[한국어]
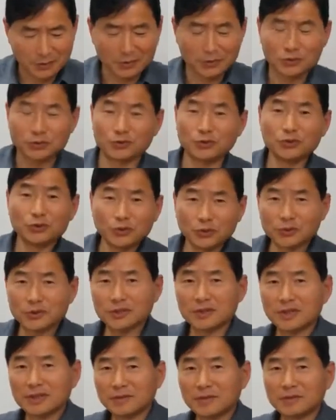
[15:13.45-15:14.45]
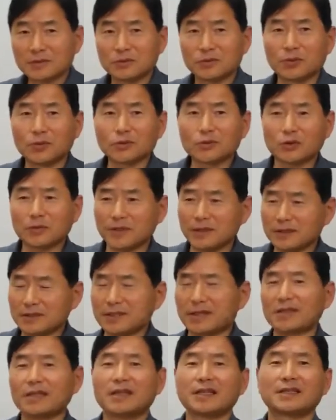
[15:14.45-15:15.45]
주인공이 되려면 오토바이를
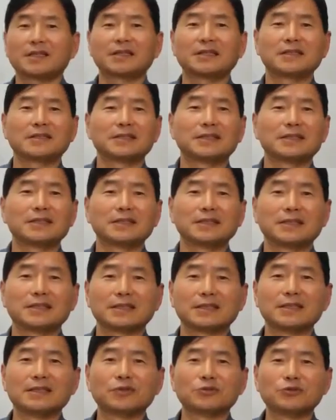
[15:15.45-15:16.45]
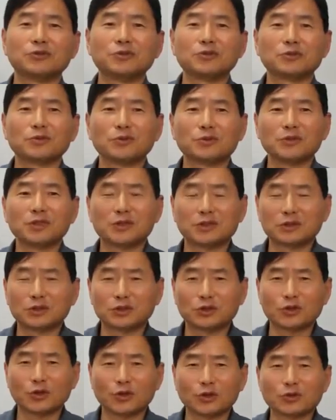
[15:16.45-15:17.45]
잘해 근데 주인공이
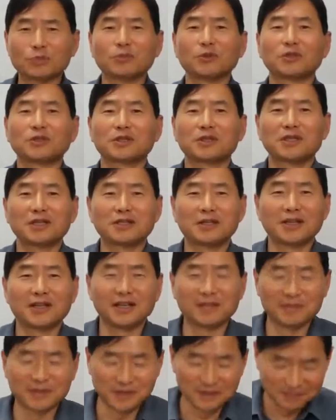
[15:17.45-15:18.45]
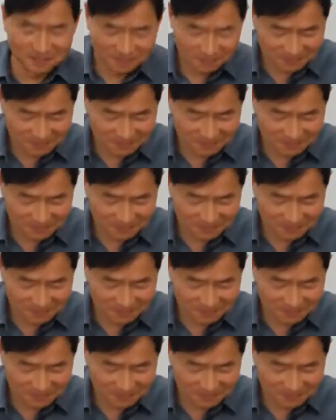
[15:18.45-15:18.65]
더 멋있게 되려면